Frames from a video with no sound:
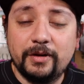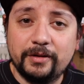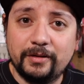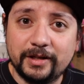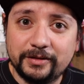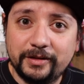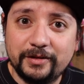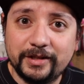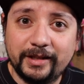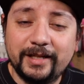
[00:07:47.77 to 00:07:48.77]
es un juego de
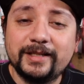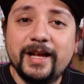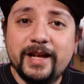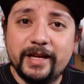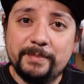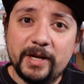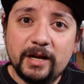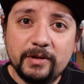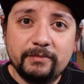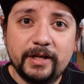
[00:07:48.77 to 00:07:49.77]
colocación de los losetas que
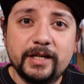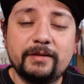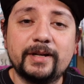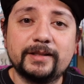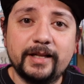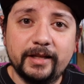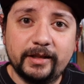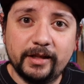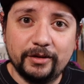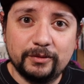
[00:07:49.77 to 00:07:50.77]
para mí brilla
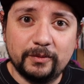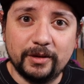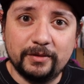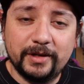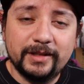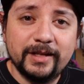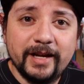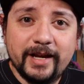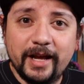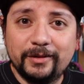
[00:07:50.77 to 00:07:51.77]
bastante de dos
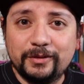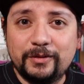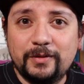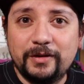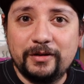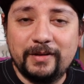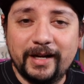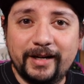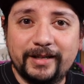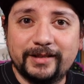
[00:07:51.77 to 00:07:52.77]
jugadores, en donde un
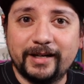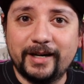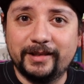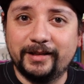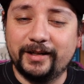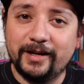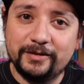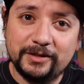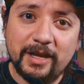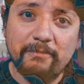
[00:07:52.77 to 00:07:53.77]
jugador va a querer cerrar
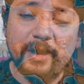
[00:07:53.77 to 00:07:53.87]
terrenos